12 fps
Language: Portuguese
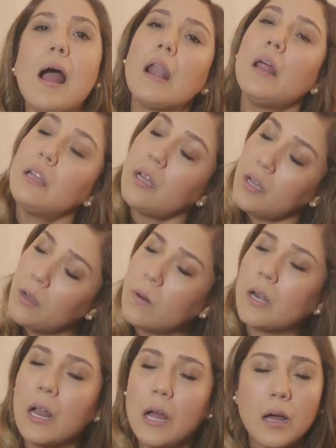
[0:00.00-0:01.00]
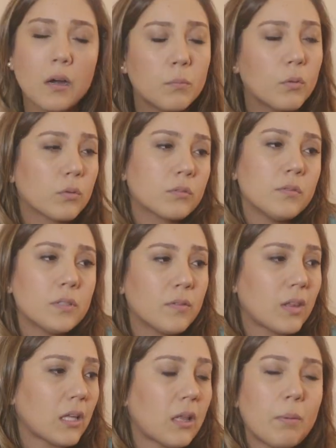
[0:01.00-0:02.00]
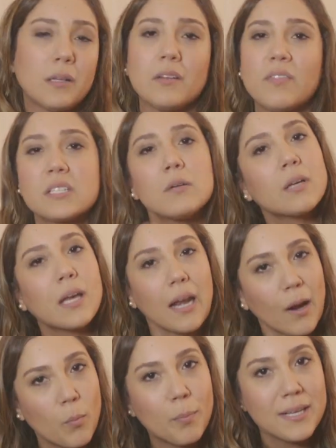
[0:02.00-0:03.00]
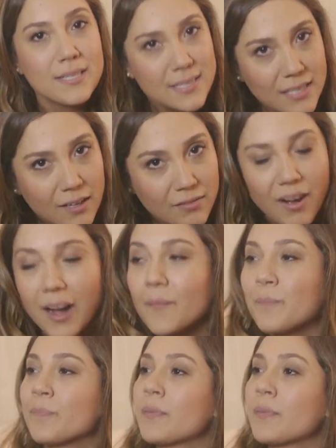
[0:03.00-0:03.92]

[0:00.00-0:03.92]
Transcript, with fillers: Aí ela, não, claro amor, você vai ter que dar plantão fazer o quê, né? Compreensiva.